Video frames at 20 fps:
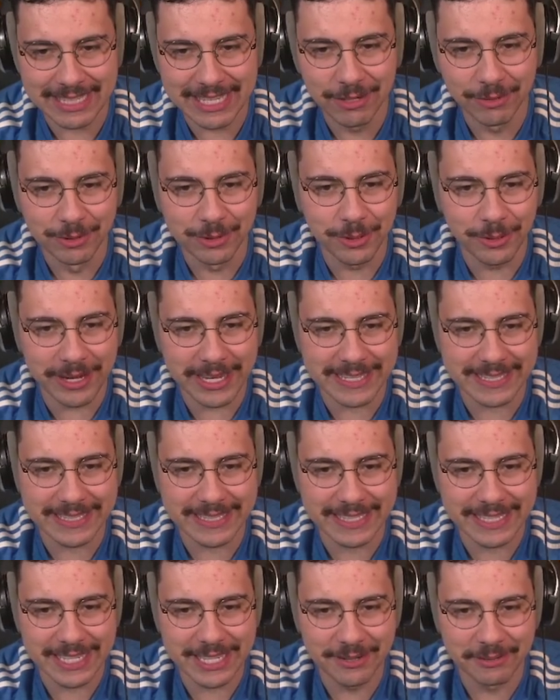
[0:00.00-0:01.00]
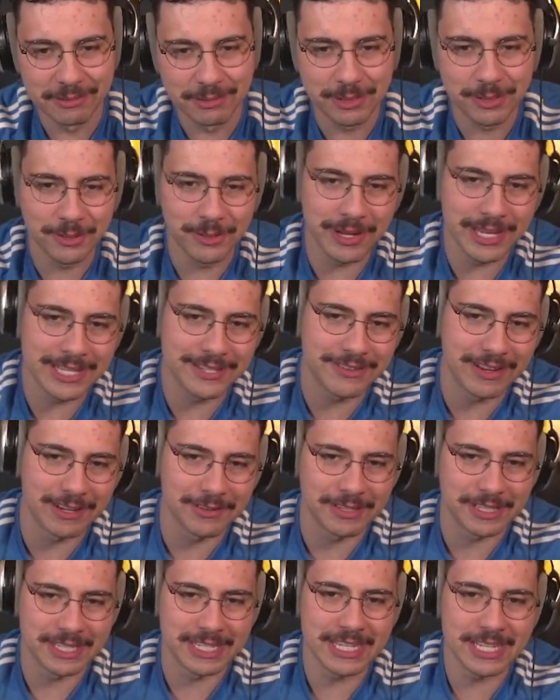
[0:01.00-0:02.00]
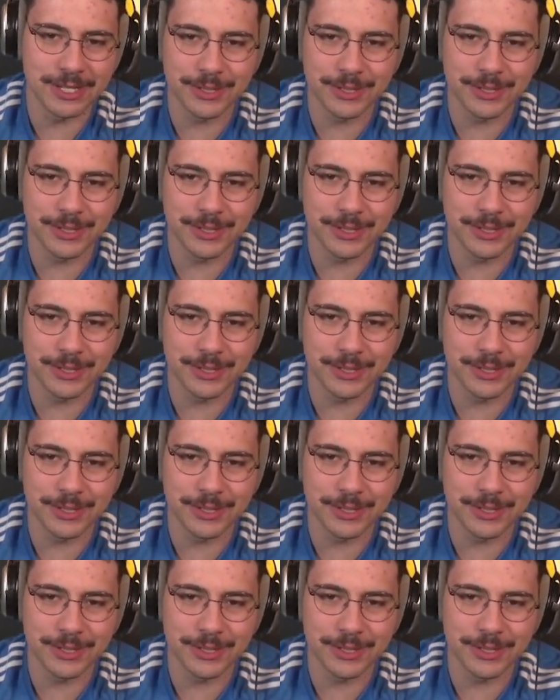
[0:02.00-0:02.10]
que um 2, que um 2, velho. Que